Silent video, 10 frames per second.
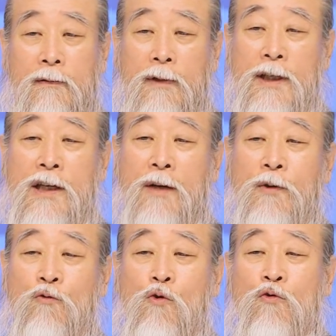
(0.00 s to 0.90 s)
이
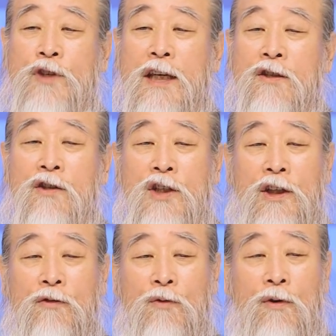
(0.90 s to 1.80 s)
사람이 국제
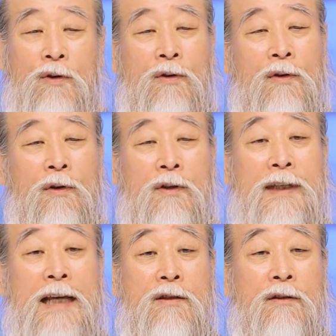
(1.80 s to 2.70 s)
정치인으로
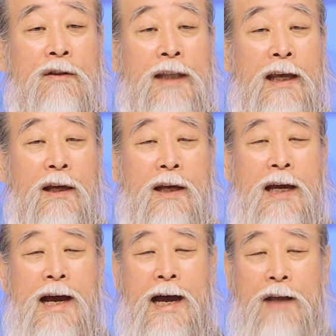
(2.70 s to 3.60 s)
나서는데
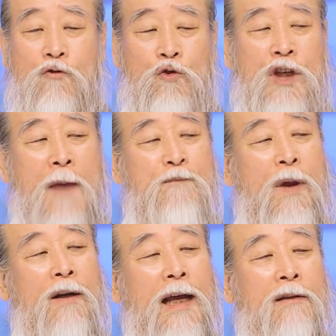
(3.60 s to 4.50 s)
아주
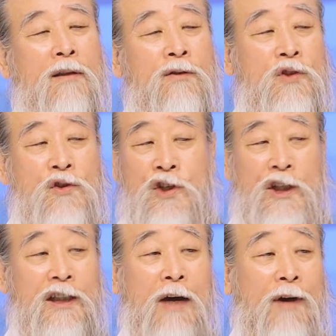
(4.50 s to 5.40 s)
샛별 같은
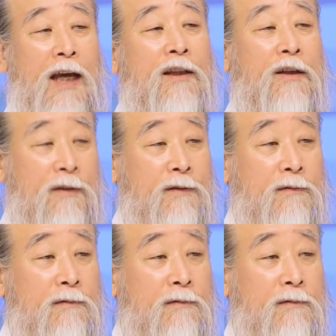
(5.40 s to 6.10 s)
정치인이 나와야 되는